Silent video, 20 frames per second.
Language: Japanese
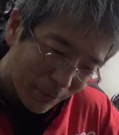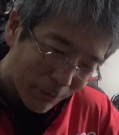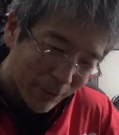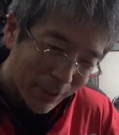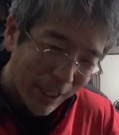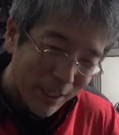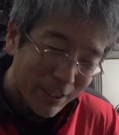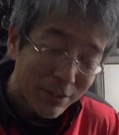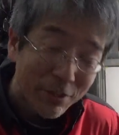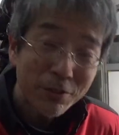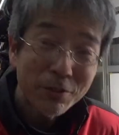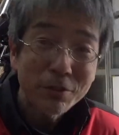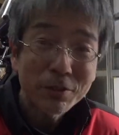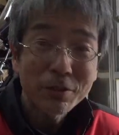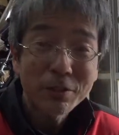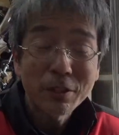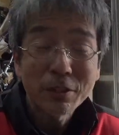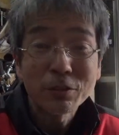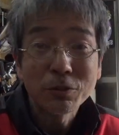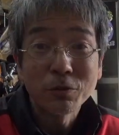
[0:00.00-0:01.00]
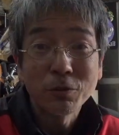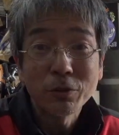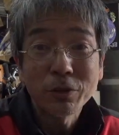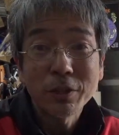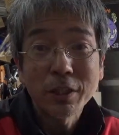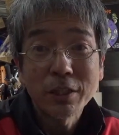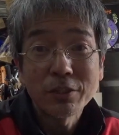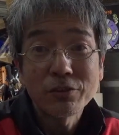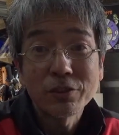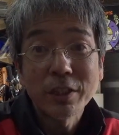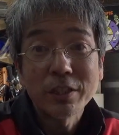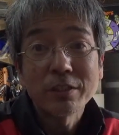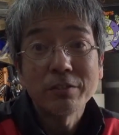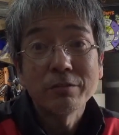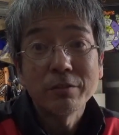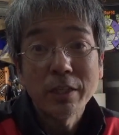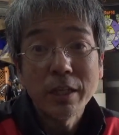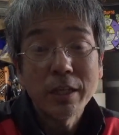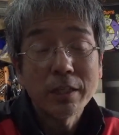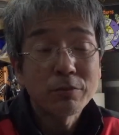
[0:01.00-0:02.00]
これ台数すごい台数になっちゃ
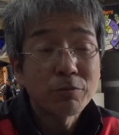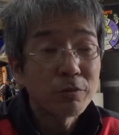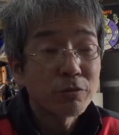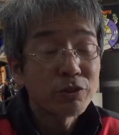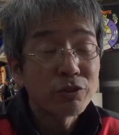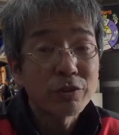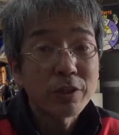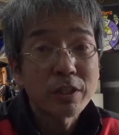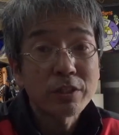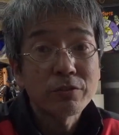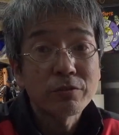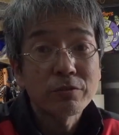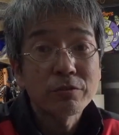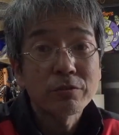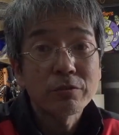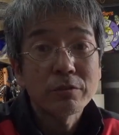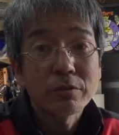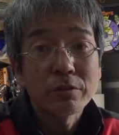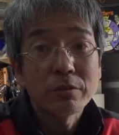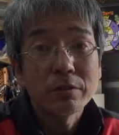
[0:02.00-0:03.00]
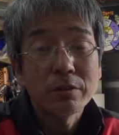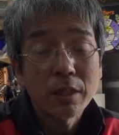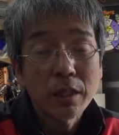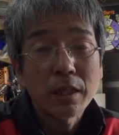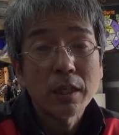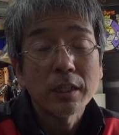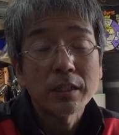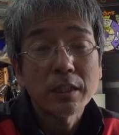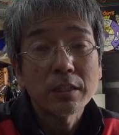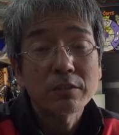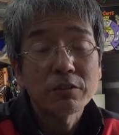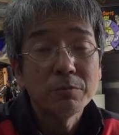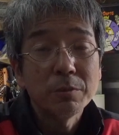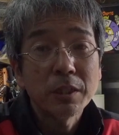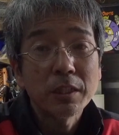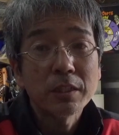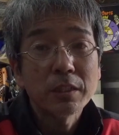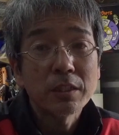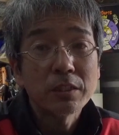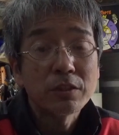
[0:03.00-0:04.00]
うんで、それを出荷する、ね、組み
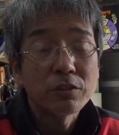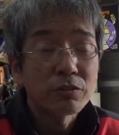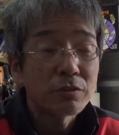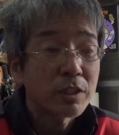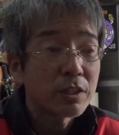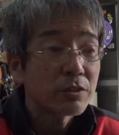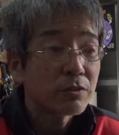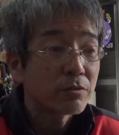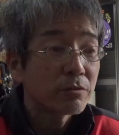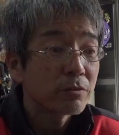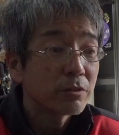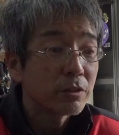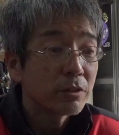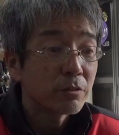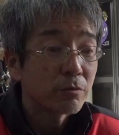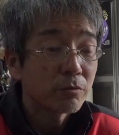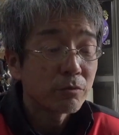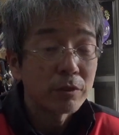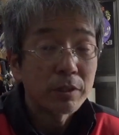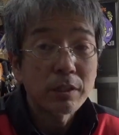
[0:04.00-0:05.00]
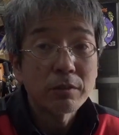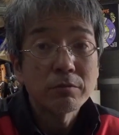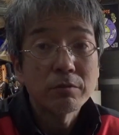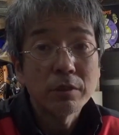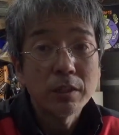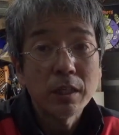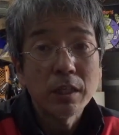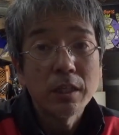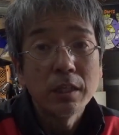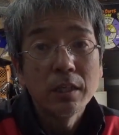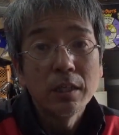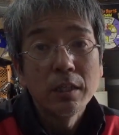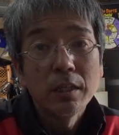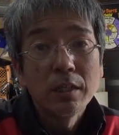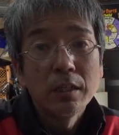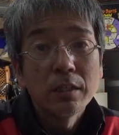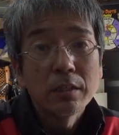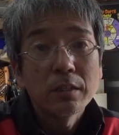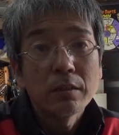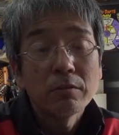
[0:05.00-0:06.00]
立てて出荷するっていうことになるんで、
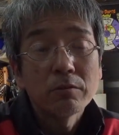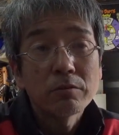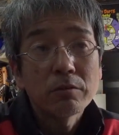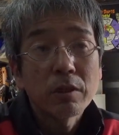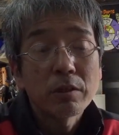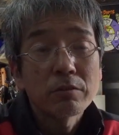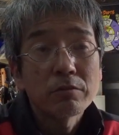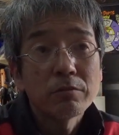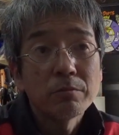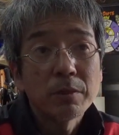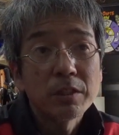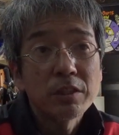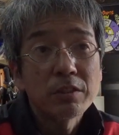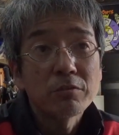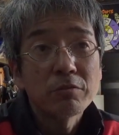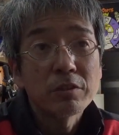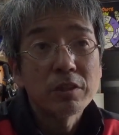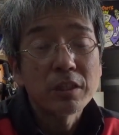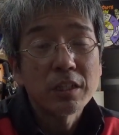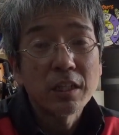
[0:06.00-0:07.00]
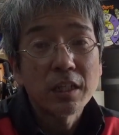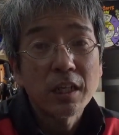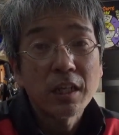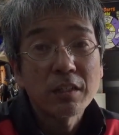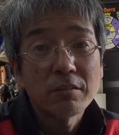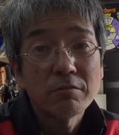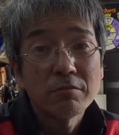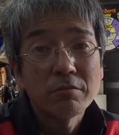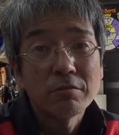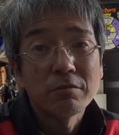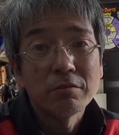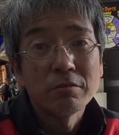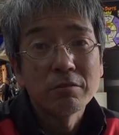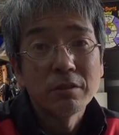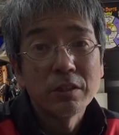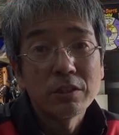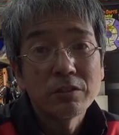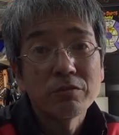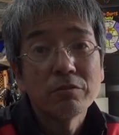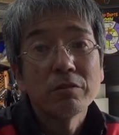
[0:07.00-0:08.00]
おそらくまあちょっと時間かかる
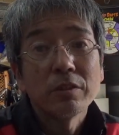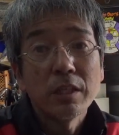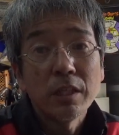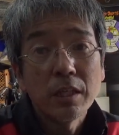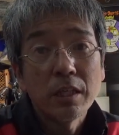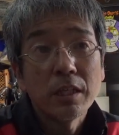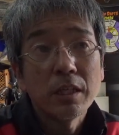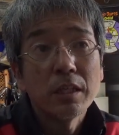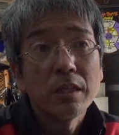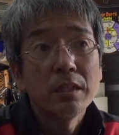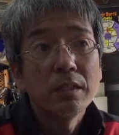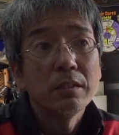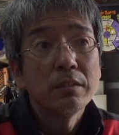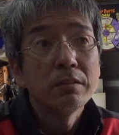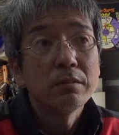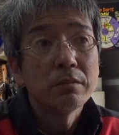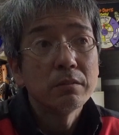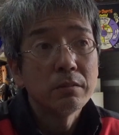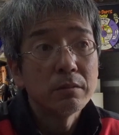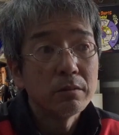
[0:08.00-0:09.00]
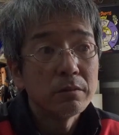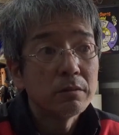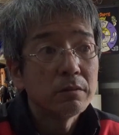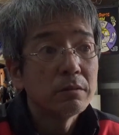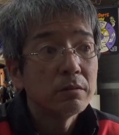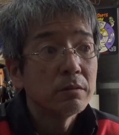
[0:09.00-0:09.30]
んでしょうね。うん。